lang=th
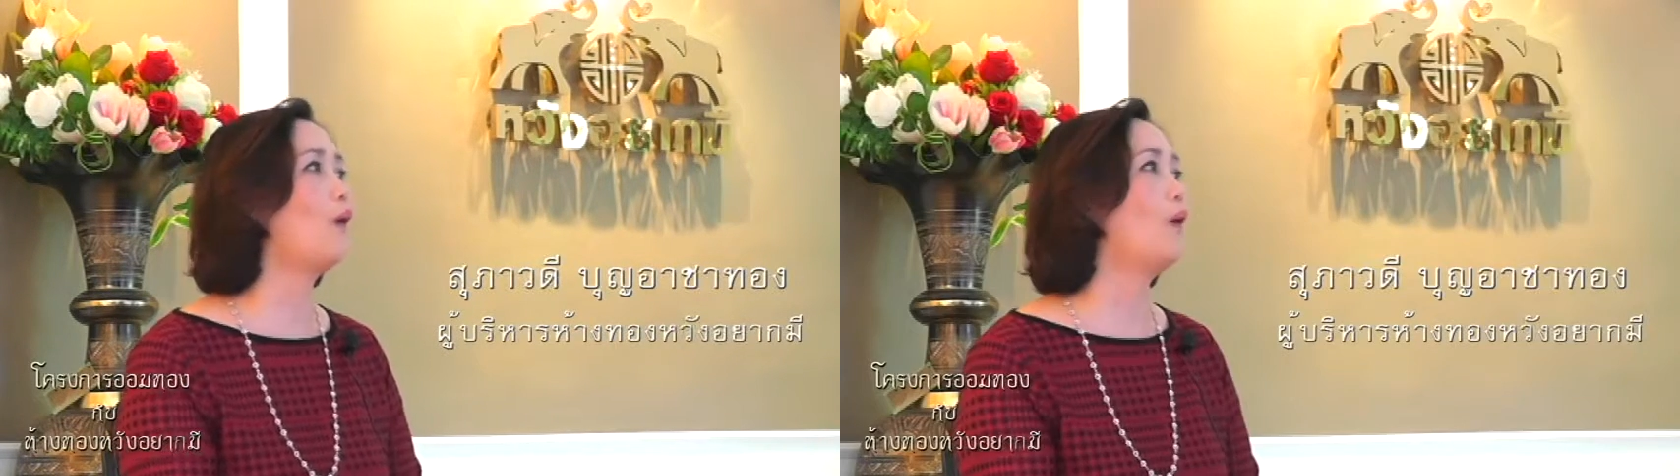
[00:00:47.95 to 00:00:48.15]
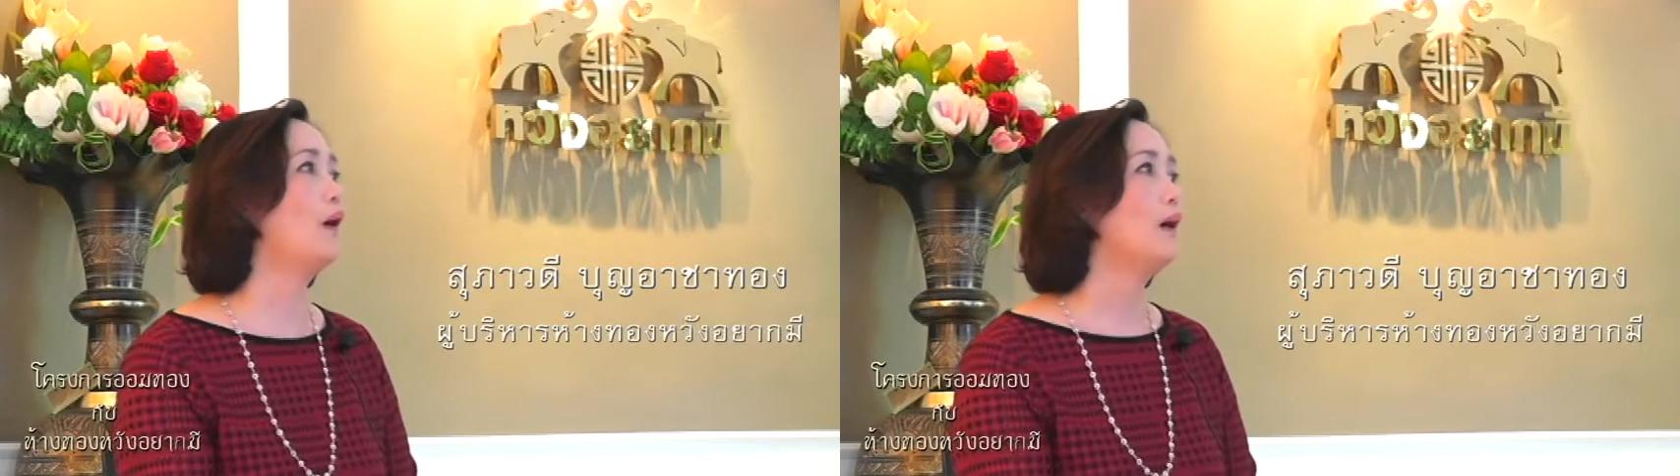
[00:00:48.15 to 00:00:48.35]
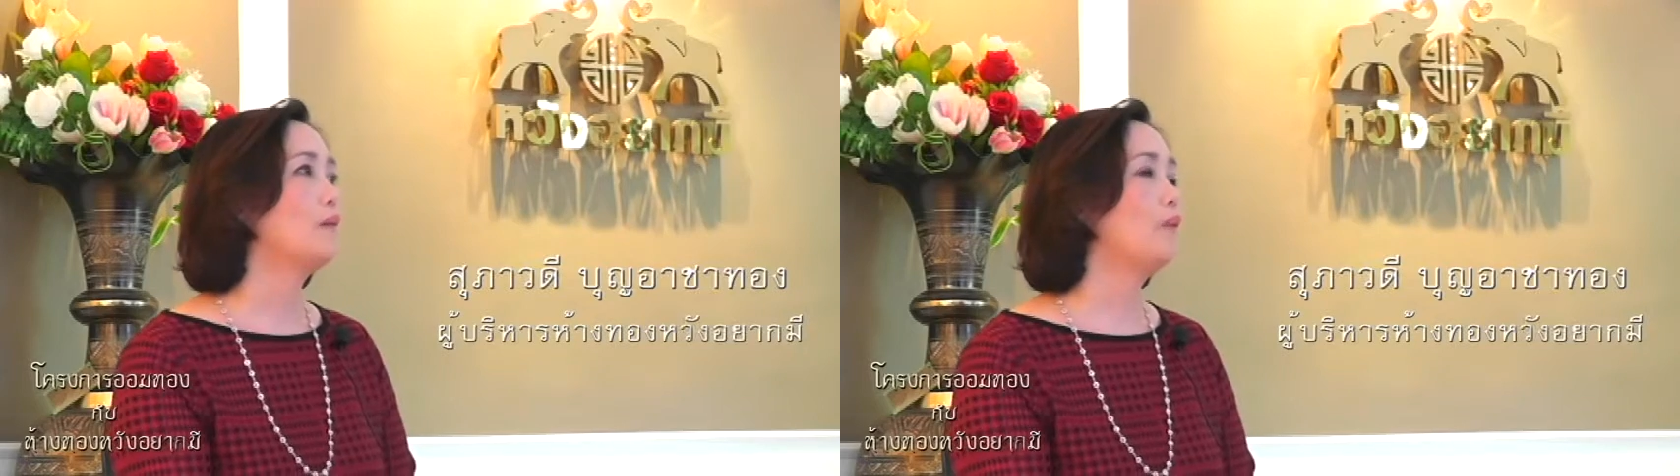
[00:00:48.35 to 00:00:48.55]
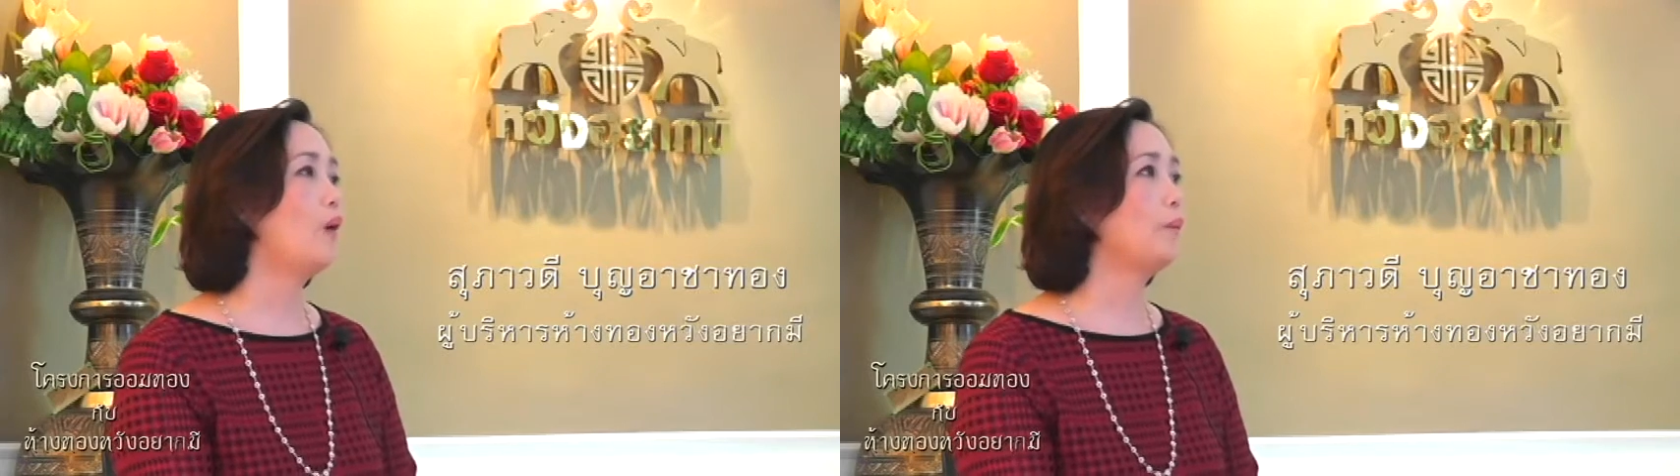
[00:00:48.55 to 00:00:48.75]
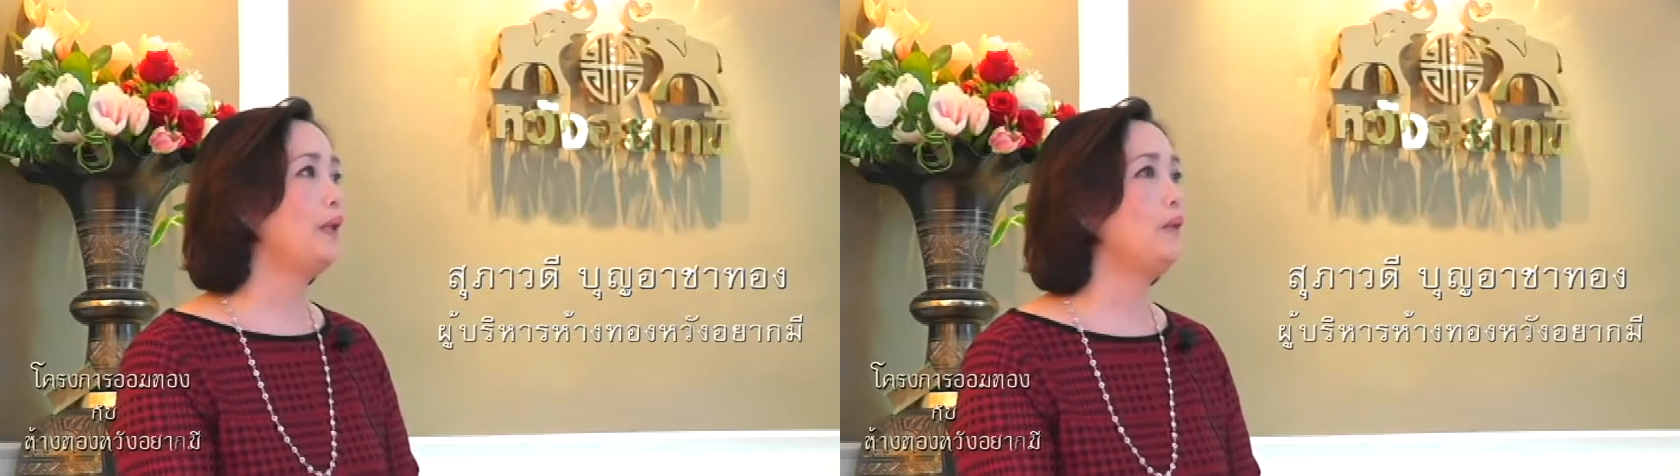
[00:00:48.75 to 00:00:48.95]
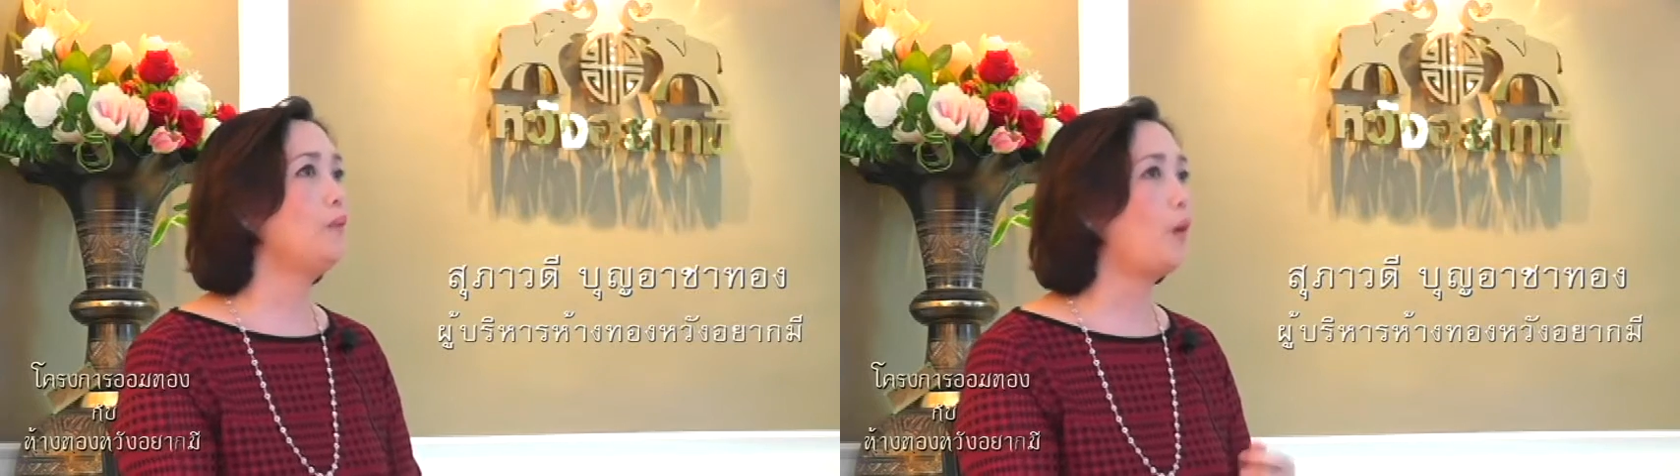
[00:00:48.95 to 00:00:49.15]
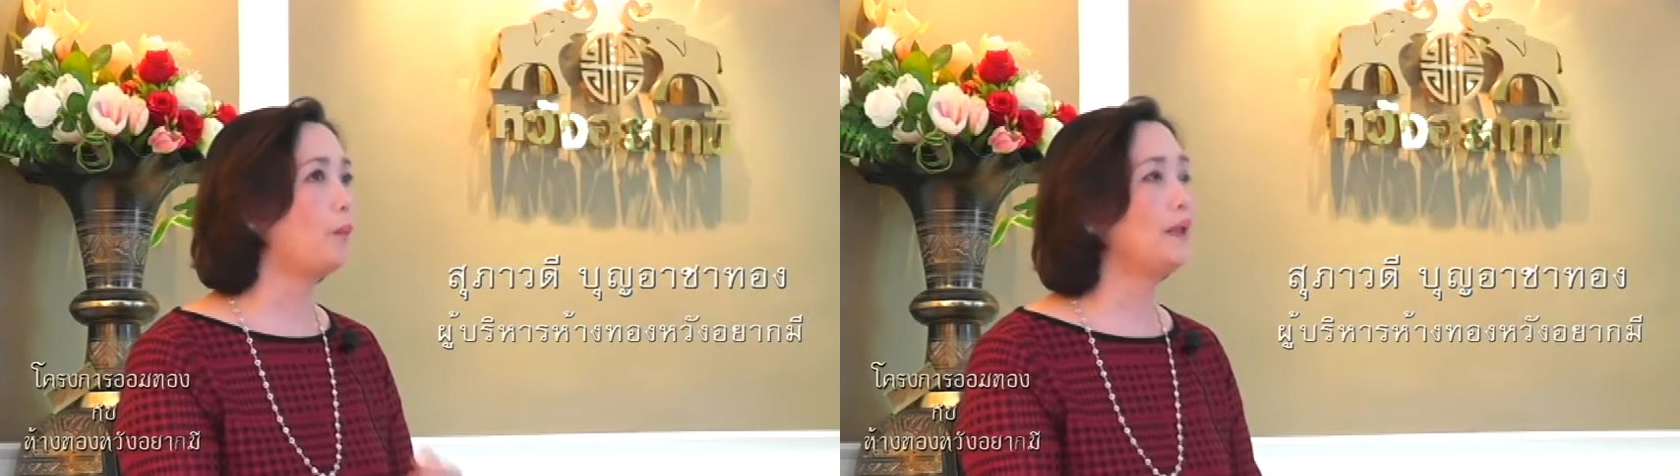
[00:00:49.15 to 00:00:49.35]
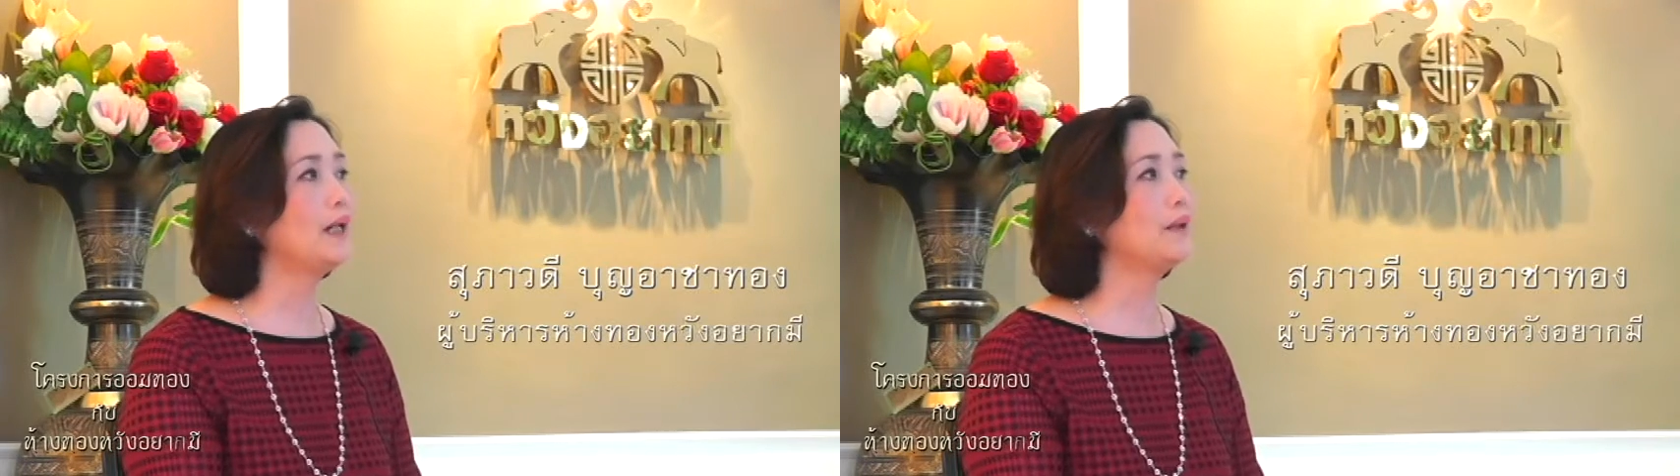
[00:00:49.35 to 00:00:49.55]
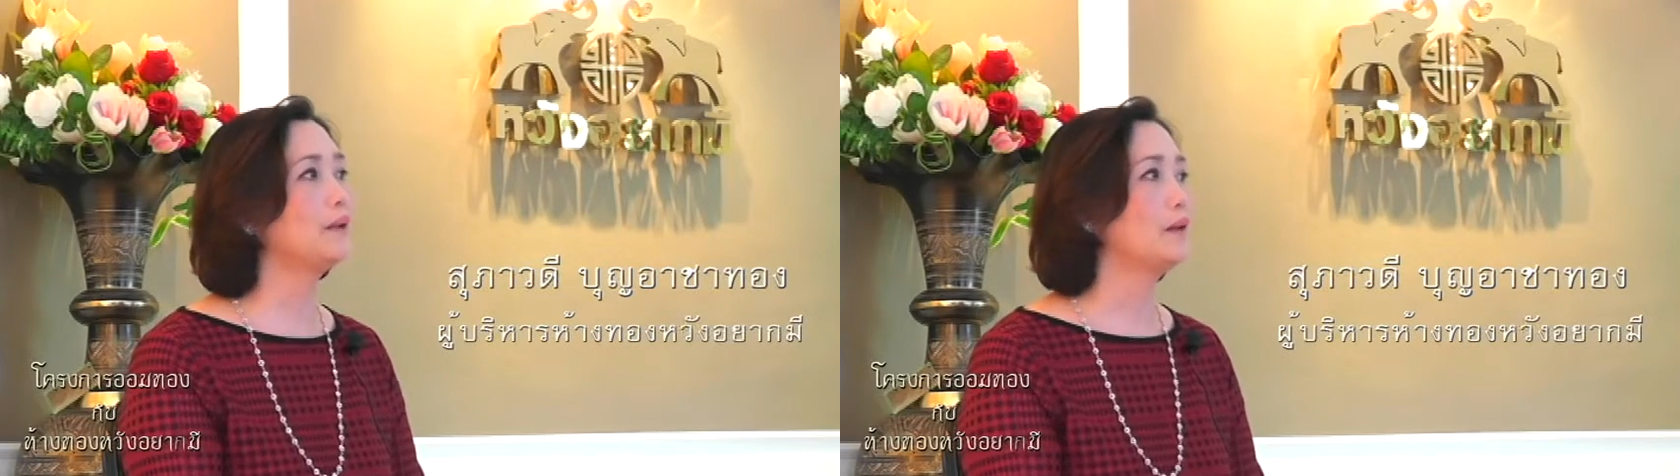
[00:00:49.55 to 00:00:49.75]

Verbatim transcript: อๆ บอกพี่บอกเพื่อน